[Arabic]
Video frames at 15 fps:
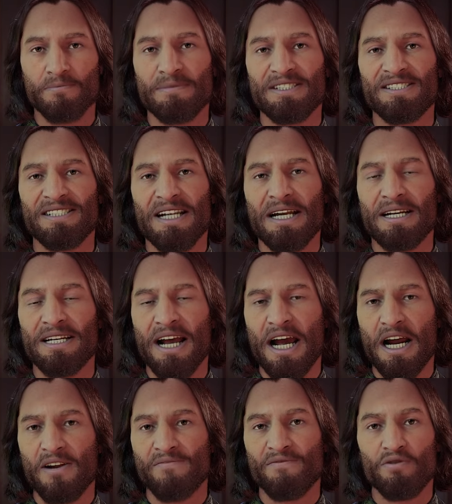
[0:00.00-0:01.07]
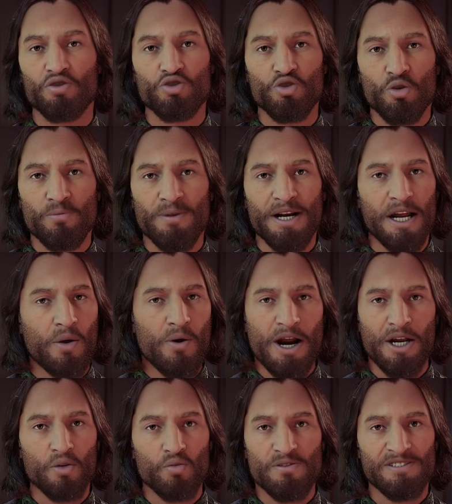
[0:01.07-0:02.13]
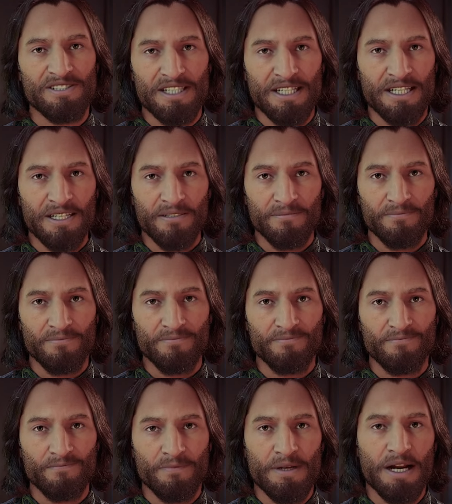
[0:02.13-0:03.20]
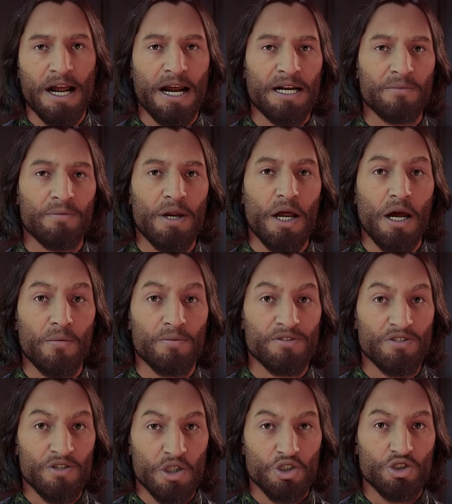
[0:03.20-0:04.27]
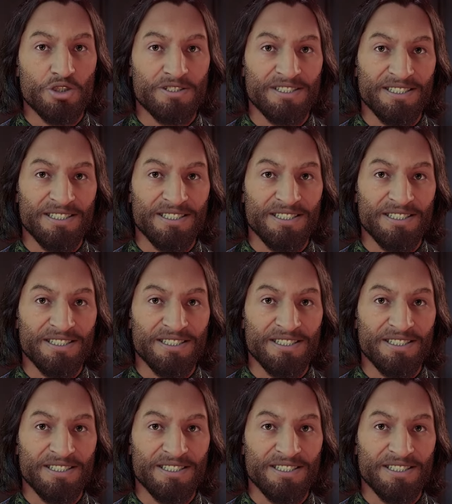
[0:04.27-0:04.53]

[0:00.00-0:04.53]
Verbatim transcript: من سنه 1991 يعني من 15